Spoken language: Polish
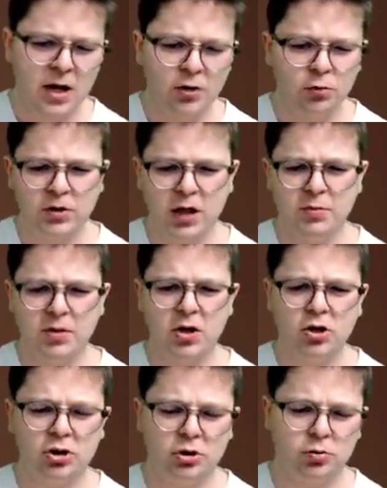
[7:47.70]
tutaj
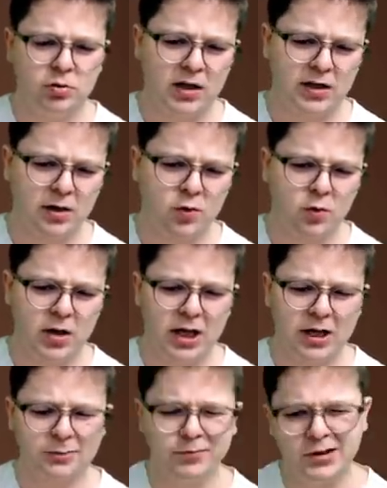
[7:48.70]
broni, tutaj
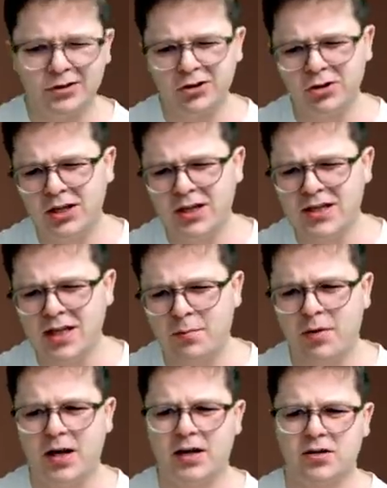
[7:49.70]
atakuje, no nie za
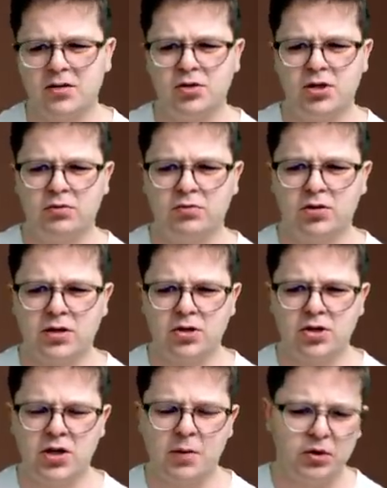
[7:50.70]
bardzo mi się to
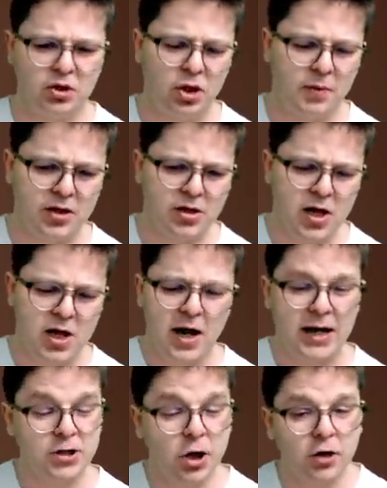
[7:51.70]
zaczyna podobać,
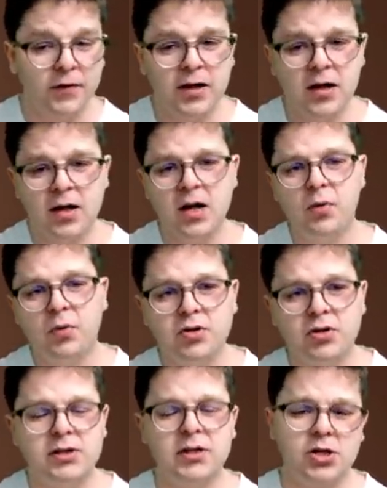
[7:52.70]
aczkolwiek
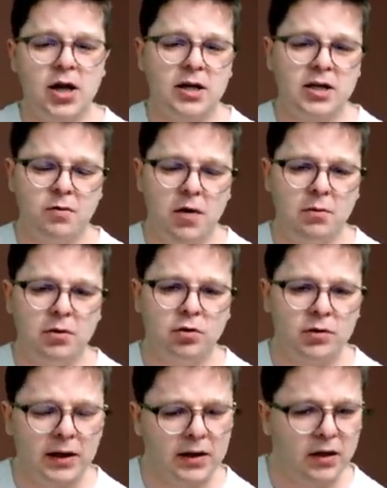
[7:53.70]
pozycja czarnych byłaby tu
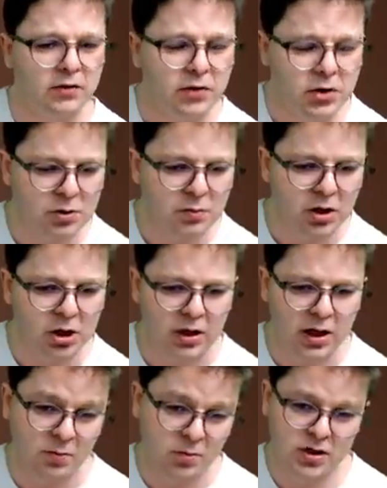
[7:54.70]
nadal
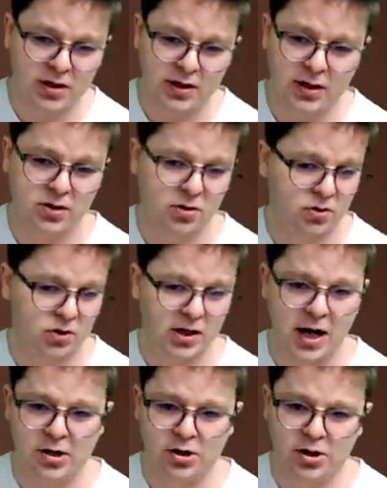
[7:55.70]
wyśmienita, można grać skoczek
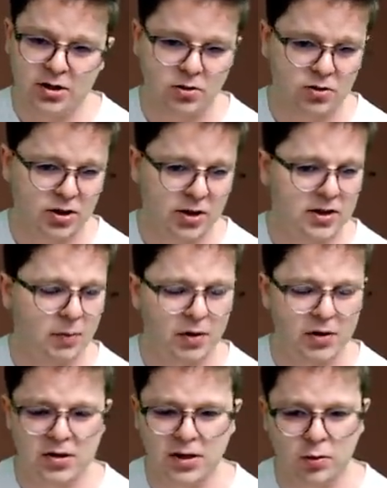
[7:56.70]
A6, skoczek
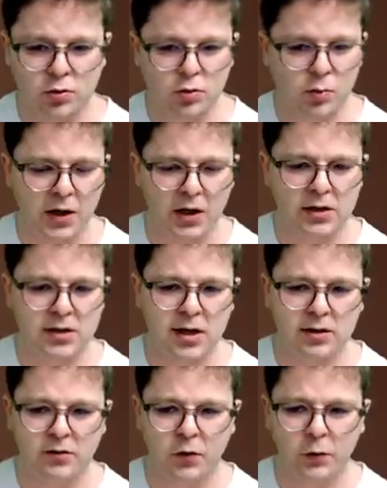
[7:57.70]
C5 z taką super
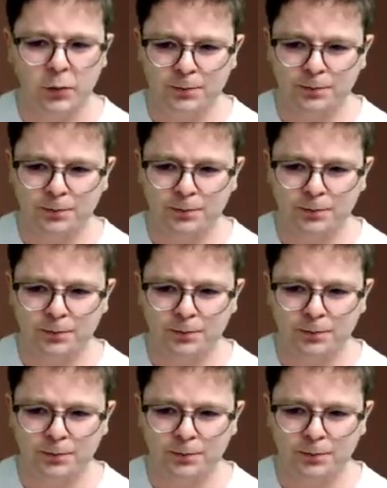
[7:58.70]
inicjatywą.